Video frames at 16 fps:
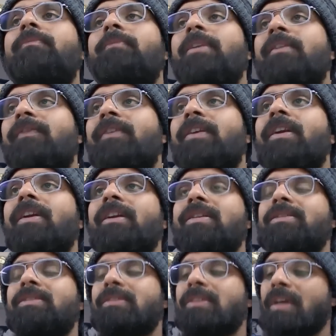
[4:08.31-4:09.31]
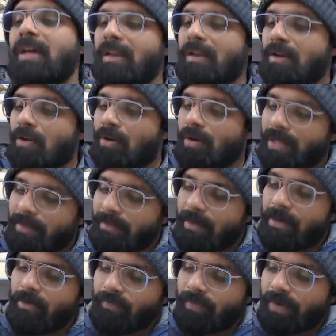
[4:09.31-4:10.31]
मिडफील्डर्स आर नॉट
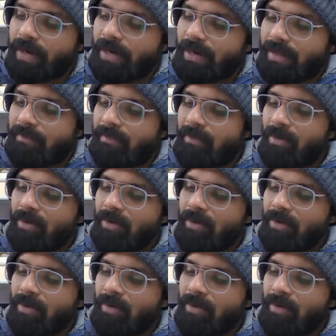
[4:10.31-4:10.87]
एबल टू फाइंड हिम